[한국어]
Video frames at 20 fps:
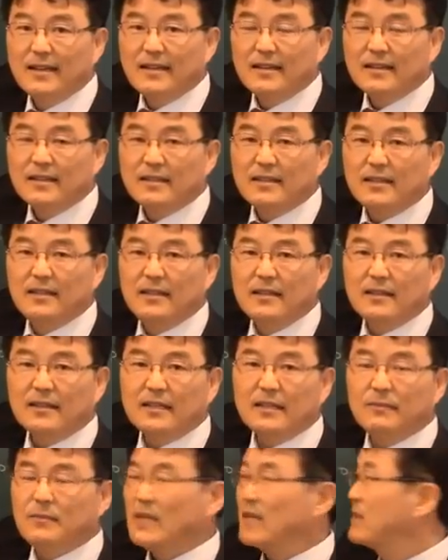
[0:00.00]

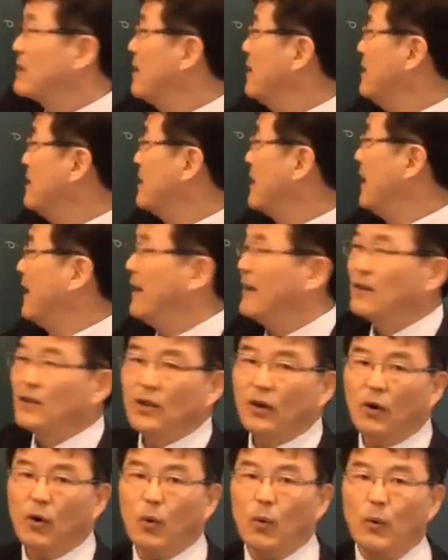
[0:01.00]
신금이 천간에
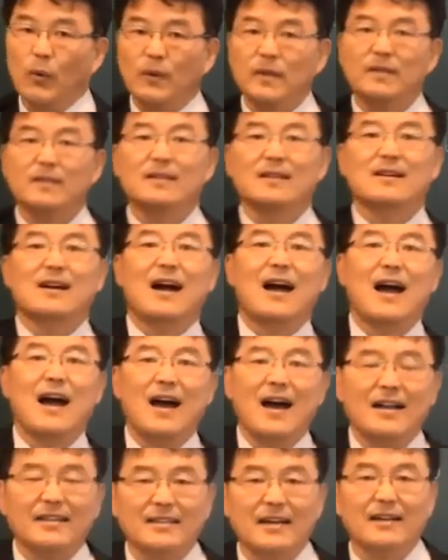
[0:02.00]
떠오르는 걸
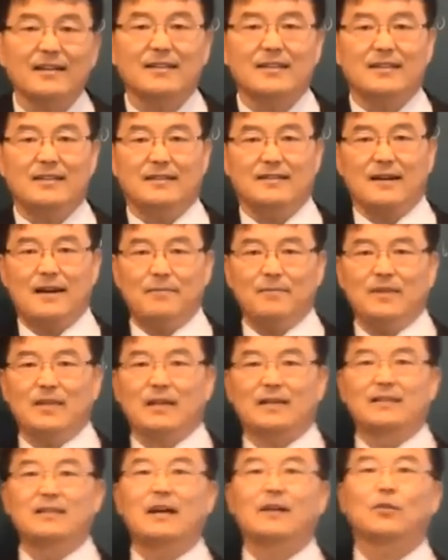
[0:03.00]
가장
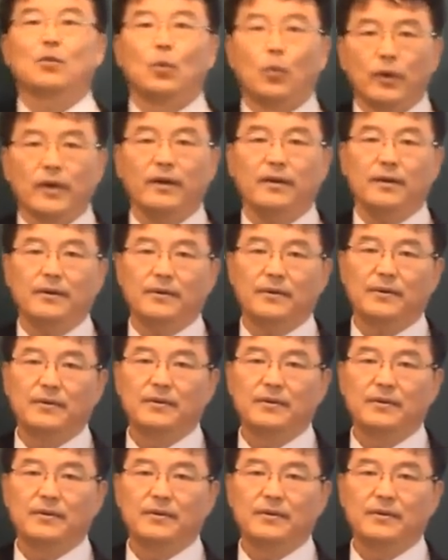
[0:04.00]
싫어합니다. 그냥 녹여요.